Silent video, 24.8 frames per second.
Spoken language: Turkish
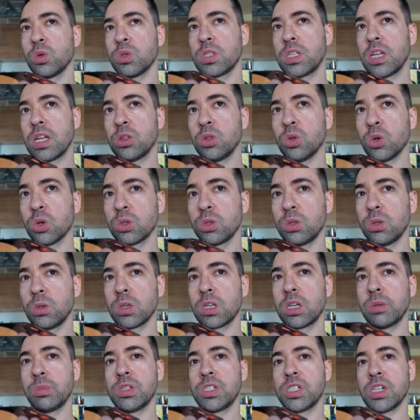o yüzden
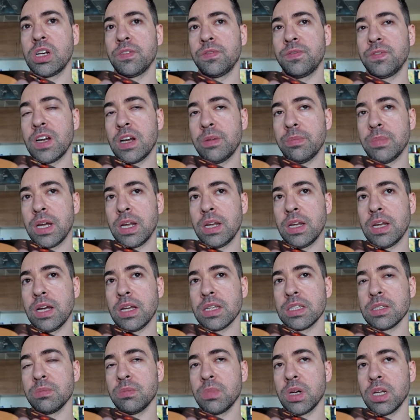doktor gibi cevap vermen
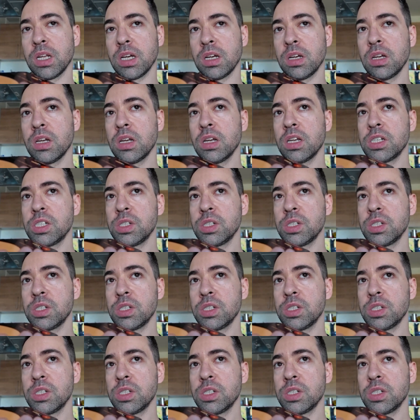lazım bana.